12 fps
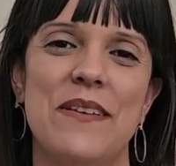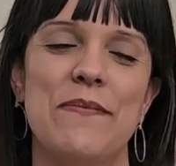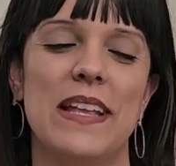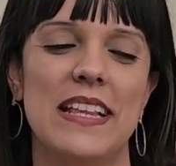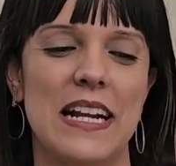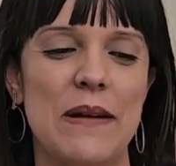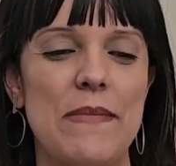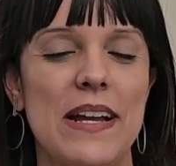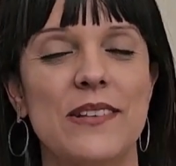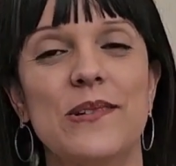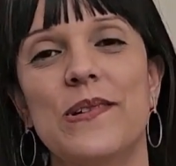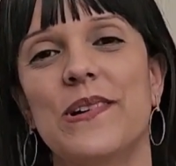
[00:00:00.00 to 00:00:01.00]
Mientras
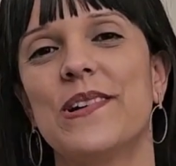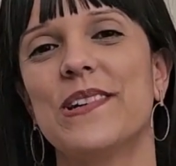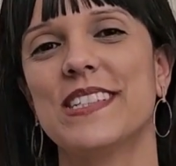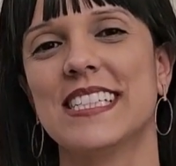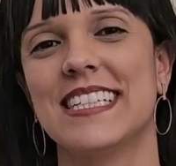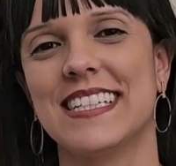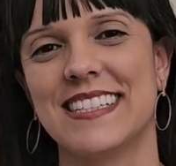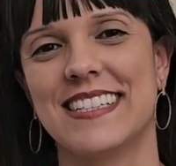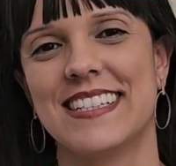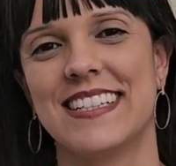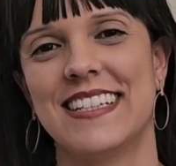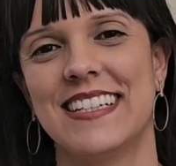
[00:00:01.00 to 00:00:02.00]
más tú conoces,